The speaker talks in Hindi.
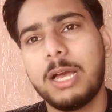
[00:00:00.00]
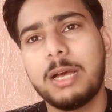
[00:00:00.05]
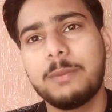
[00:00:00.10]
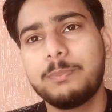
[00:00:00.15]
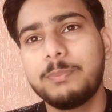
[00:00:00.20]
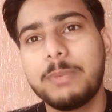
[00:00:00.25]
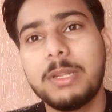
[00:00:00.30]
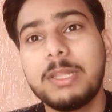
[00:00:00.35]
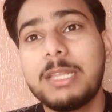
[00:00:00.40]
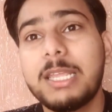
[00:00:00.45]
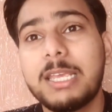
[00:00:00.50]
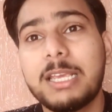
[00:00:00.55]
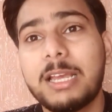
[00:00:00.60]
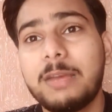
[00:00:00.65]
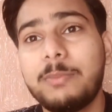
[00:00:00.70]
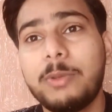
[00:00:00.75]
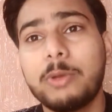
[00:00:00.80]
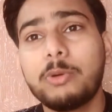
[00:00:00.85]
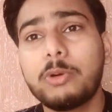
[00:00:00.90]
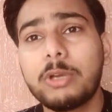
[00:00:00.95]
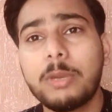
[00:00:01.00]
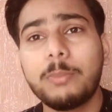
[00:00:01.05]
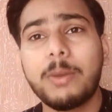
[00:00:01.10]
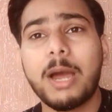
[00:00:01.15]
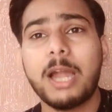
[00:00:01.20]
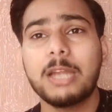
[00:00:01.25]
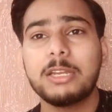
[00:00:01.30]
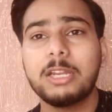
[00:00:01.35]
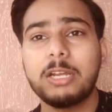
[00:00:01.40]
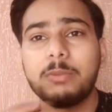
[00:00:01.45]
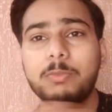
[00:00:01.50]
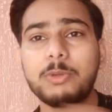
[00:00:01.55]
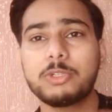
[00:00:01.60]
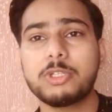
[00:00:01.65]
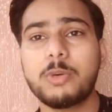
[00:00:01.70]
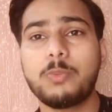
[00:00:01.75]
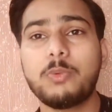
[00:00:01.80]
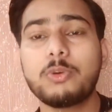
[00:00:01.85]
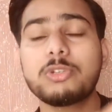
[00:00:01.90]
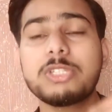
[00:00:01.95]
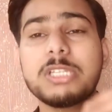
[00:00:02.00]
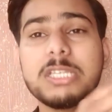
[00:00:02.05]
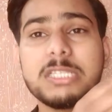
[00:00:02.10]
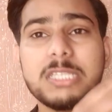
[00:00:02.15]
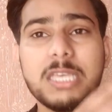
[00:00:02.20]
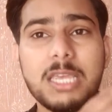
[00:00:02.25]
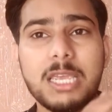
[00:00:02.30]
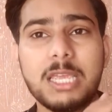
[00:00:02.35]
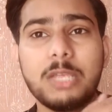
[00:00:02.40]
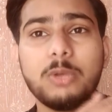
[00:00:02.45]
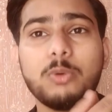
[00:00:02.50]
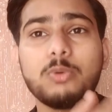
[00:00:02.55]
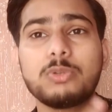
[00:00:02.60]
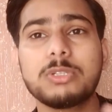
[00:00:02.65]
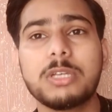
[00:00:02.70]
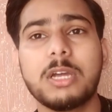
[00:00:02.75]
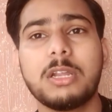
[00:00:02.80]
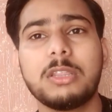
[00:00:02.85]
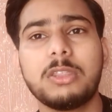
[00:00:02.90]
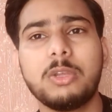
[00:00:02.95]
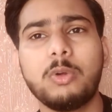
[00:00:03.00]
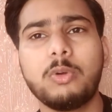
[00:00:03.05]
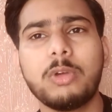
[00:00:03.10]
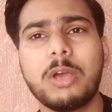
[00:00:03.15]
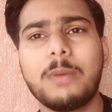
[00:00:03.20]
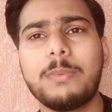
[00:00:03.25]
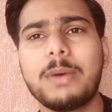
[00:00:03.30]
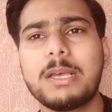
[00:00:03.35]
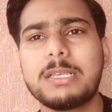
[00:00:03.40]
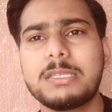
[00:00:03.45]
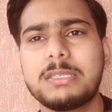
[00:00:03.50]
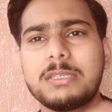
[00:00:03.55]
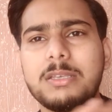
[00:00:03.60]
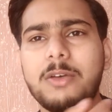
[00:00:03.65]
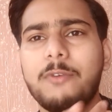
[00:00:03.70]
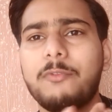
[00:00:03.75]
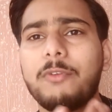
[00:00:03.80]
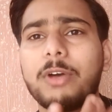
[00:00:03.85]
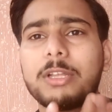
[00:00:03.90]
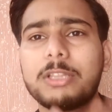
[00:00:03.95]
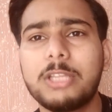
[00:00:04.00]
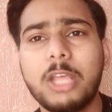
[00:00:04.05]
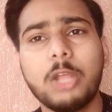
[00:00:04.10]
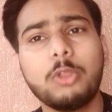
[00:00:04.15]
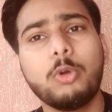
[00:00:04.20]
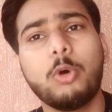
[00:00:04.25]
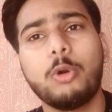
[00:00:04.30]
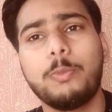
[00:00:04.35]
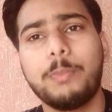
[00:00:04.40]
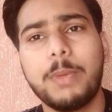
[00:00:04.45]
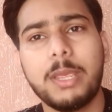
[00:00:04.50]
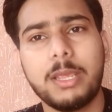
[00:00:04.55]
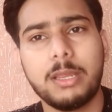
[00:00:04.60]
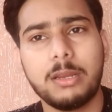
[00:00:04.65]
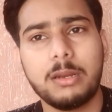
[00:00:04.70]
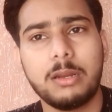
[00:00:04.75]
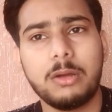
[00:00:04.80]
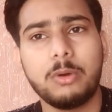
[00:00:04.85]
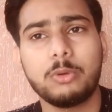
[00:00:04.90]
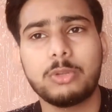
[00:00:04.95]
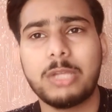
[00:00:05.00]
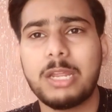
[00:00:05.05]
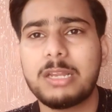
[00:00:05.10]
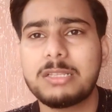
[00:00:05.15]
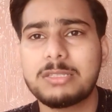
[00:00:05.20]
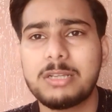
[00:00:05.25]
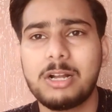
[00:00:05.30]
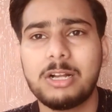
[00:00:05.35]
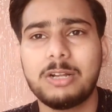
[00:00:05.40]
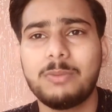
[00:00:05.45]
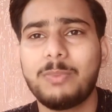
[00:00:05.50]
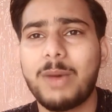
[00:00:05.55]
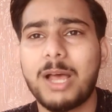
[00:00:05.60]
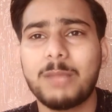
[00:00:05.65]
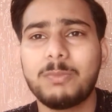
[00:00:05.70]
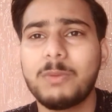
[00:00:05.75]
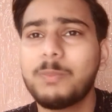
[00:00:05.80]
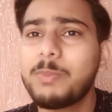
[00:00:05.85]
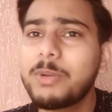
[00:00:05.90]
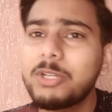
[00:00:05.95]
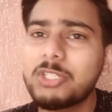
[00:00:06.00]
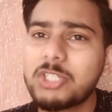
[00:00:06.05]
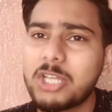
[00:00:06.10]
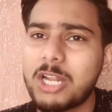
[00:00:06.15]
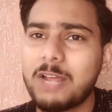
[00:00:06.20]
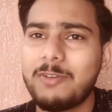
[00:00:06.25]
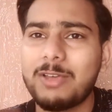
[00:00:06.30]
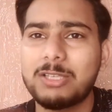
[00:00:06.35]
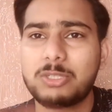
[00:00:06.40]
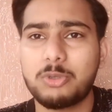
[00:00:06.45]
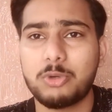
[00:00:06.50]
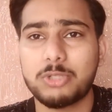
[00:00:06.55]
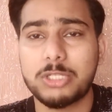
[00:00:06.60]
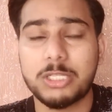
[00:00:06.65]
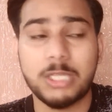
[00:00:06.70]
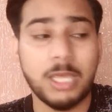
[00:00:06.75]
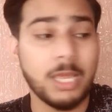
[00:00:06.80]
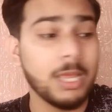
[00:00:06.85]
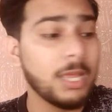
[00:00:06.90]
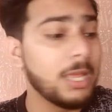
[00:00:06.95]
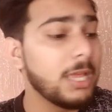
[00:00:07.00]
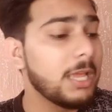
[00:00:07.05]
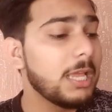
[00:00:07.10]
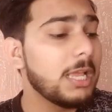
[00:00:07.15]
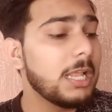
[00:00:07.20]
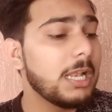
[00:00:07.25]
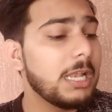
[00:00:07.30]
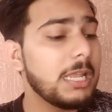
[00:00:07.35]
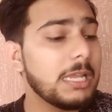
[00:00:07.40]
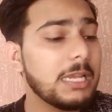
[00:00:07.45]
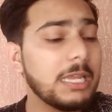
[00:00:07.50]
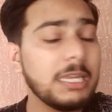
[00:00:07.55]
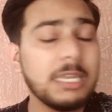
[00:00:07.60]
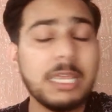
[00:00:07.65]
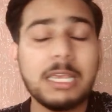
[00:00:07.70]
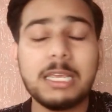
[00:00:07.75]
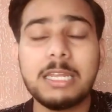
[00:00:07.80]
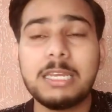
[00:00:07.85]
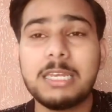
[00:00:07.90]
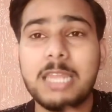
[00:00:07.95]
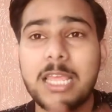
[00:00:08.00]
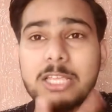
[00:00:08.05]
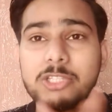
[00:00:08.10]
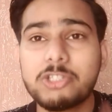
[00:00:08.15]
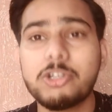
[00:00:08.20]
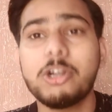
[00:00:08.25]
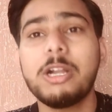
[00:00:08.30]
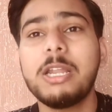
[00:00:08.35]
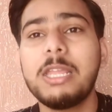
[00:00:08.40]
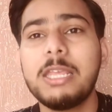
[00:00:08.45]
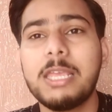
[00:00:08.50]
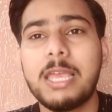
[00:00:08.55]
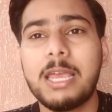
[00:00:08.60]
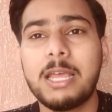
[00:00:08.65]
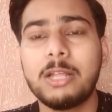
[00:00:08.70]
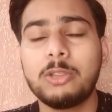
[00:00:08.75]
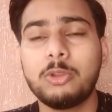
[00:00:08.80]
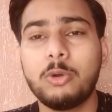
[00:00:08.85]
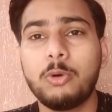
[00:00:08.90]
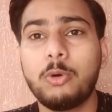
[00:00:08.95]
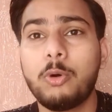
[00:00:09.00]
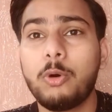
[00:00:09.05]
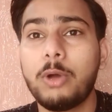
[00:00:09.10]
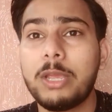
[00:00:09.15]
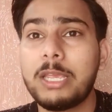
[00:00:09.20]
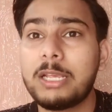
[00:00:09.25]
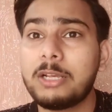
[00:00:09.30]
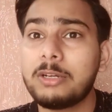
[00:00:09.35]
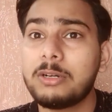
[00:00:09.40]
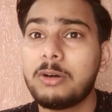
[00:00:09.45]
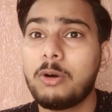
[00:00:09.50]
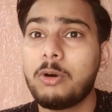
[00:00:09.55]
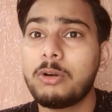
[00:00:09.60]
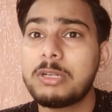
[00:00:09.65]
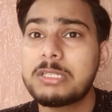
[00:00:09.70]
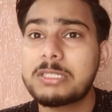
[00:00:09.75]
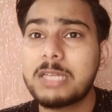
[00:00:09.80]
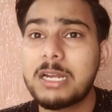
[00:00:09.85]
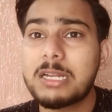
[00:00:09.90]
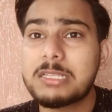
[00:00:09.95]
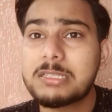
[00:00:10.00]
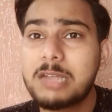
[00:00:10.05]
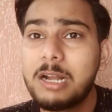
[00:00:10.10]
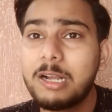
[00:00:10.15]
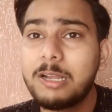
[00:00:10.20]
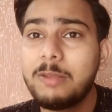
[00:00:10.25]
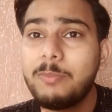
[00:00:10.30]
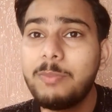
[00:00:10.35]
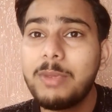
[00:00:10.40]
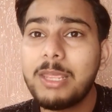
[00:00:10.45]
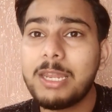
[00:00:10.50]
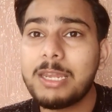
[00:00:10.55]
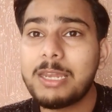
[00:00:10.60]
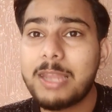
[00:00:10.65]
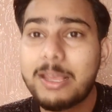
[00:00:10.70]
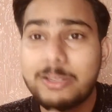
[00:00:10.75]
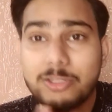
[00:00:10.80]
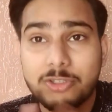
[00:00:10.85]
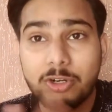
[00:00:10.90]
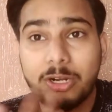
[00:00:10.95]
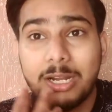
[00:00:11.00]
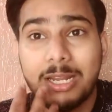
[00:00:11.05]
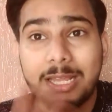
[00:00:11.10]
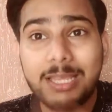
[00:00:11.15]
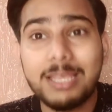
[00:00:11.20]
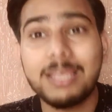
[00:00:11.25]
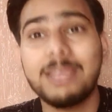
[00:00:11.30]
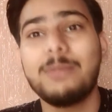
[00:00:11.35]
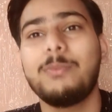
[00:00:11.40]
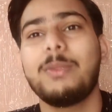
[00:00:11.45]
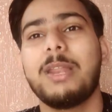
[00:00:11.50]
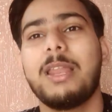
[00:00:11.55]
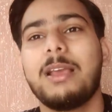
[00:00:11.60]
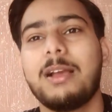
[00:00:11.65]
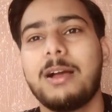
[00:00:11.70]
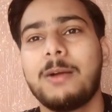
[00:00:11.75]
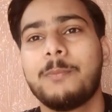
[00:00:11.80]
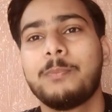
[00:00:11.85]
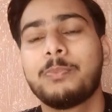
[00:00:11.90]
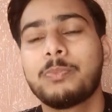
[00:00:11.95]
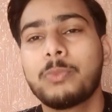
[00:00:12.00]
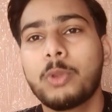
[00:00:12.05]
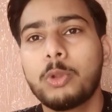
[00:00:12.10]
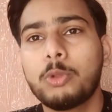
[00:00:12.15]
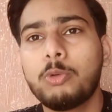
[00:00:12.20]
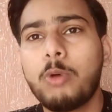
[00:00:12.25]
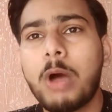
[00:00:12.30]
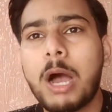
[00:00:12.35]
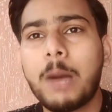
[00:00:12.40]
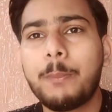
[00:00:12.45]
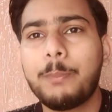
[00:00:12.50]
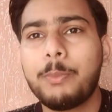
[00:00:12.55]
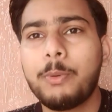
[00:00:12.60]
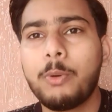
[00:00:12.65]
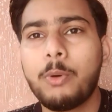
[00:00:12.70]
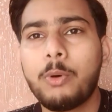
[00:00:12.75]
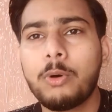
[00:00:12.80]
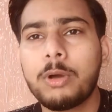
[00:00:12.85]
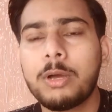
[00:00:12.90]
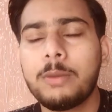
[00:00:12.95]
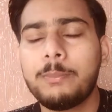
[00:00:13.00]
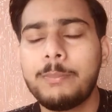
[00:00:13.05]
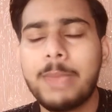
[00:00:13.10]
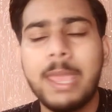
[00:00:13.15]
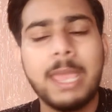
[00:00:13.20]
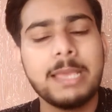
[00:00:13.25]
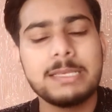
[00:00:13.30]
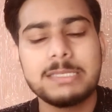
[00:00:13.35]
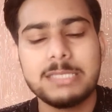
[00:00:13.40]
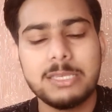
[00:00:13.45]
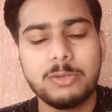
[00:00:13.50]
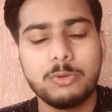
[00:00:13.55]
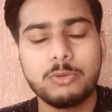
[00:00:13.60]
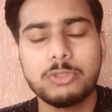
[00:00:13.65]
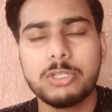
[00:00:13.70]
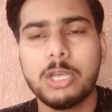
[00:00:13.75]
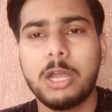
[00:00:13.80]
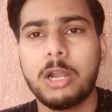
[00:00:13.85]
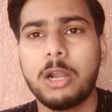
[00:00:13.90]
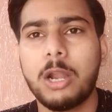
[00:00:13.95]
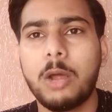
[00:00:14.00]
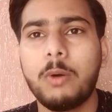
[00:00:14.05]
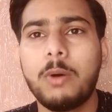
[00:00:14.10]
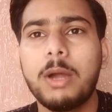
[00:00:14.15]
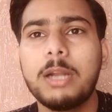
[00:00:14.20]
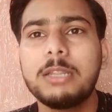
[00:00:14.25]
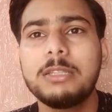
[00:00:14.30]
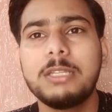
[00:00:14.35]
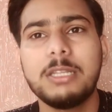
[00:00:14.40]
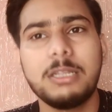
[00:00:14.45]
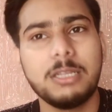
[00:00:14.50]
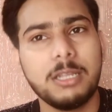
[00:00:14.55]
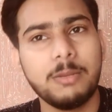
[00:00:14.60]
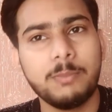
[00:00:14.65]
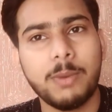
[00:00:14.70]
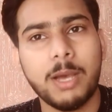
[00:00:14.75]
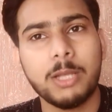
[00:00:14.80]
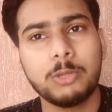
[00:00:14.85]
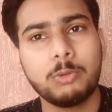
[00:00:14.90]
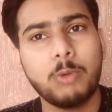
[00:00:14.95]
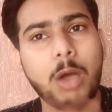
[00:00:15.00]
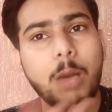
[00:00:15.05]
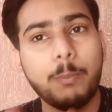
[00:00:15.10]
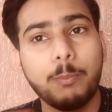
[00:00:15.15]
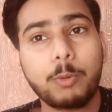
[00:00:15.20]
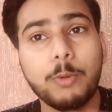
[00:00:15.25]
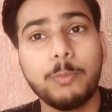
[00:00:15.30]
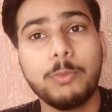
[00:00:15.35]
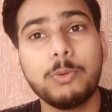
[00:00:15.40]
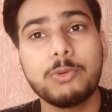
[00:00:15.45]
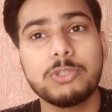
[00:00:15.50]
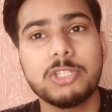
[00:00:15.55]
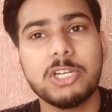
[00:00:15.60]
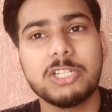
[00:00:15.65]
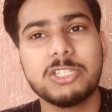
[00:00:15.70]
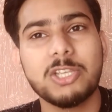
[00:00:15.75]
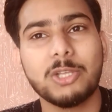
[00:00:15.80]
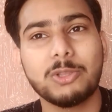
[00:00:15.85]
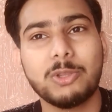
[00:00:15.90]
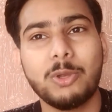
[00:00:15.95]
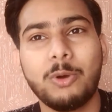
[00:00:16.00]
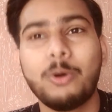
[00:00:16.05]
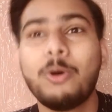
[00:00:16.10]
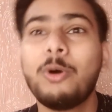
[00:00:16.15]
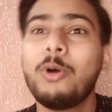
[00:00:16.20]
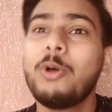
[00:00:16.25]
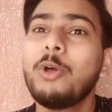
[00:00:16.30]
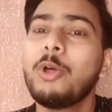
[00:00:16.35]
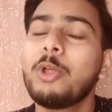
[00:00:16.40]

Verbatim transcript: आपने देखा भी क्योंकि मार्केट में जो हम लोग चीज़ें यूज़ करते हैं उनका बस वक्तिया तौर पर होता है रिजल्ट बाद में फिर चेहरा वैसे हो जाता है लेकिन ये कि नेचुरली है तो एक और इसका रिजल्ट भी नेचुरली ही मिलेगा तो आप लोग मैं इसे यूज़ कर रहा हूँ हर तीन दिन बाद तो आप लोग भी यूज़ कर सकते हो